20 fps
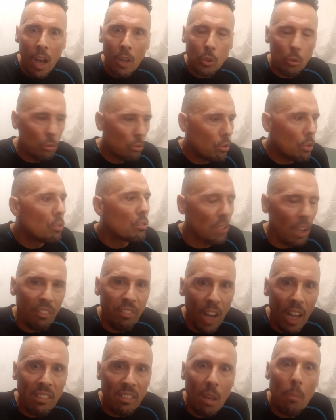Je lui dis, ça
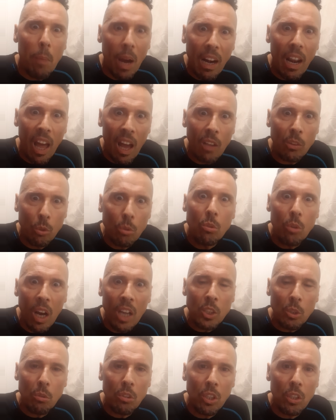va, t'es malade ou quoi?
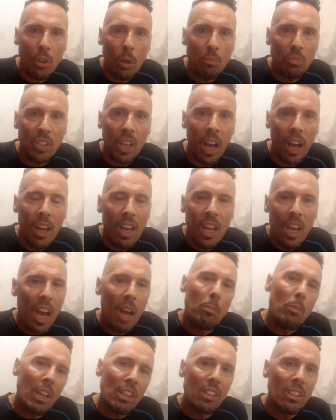Je lui dis comme ça. Elle
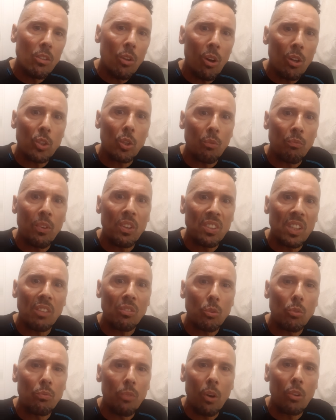m'a dit, non, je fais ça
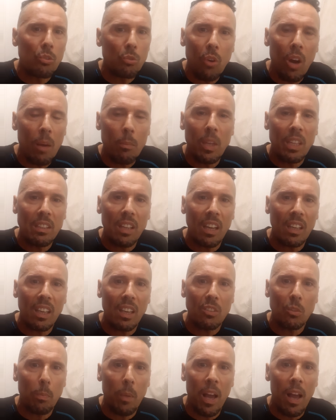souvent le soir, mais te
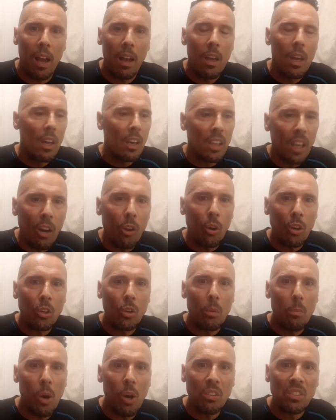tracasse pas. Et elle
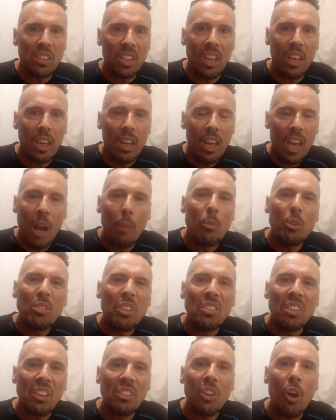recommençait. Elle me dit,
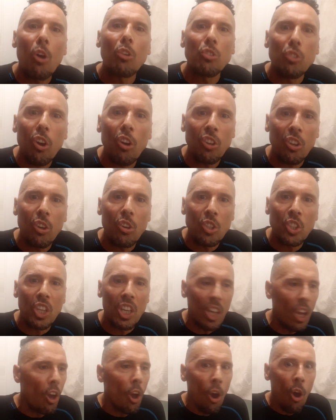c'était un toc que
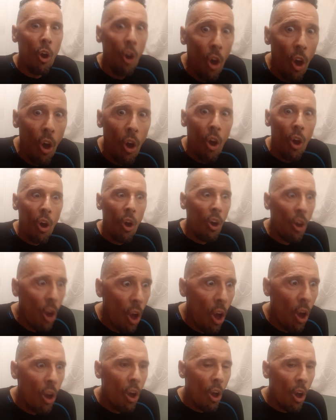j'ai. Euh,
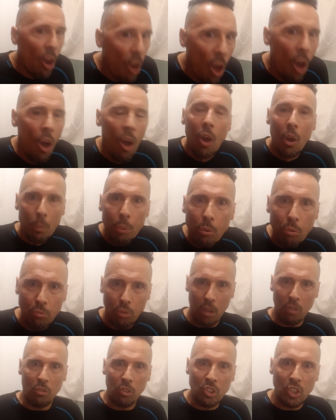euh, euh.
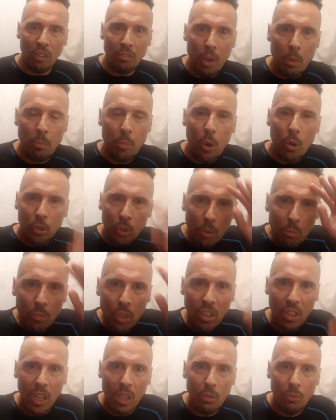Putain, j'avais peur. Je me
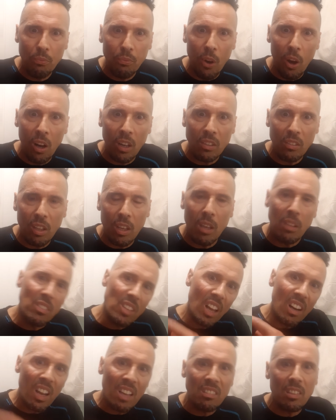dis qu'il y a une faute. Et
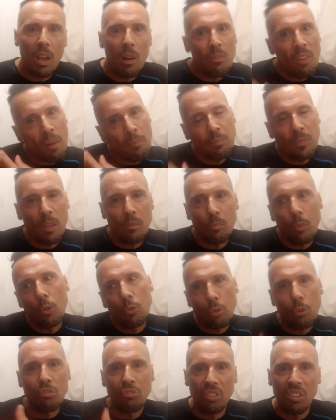celle-là, elle va peut-être me
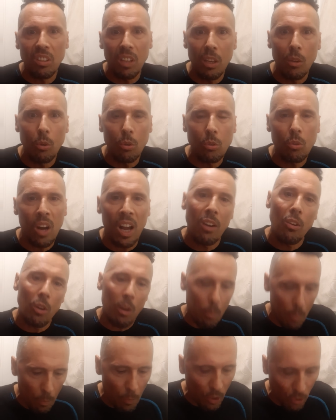trucider ou quoi. Alors, à
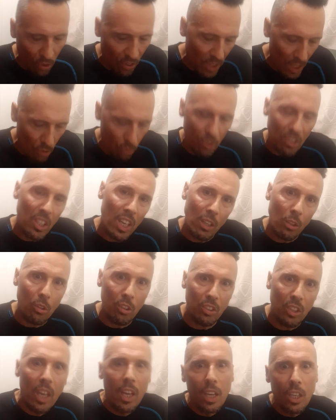un moment donné, je lui dis,
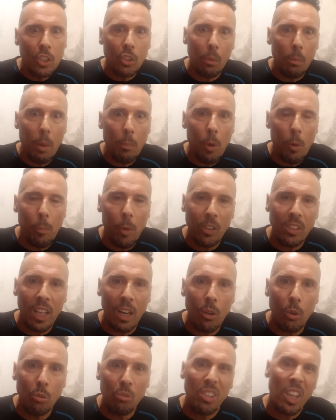écoute, je remets mon
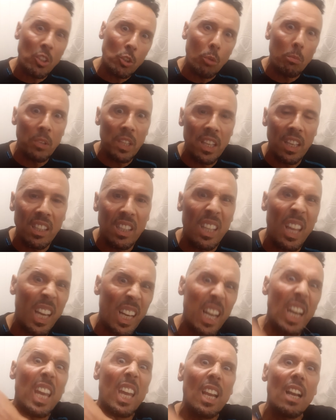pantalon de ça. J'ai oublié des
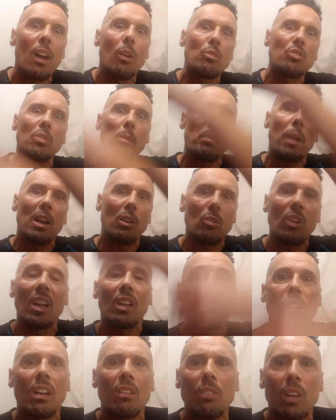clés, là, ou je sais pas quoi, là,
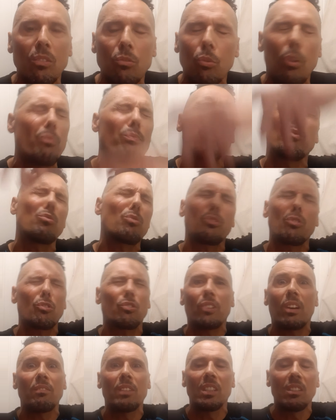dans la voiture. Plus que
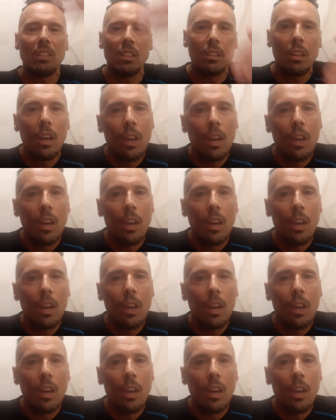j'avais dit.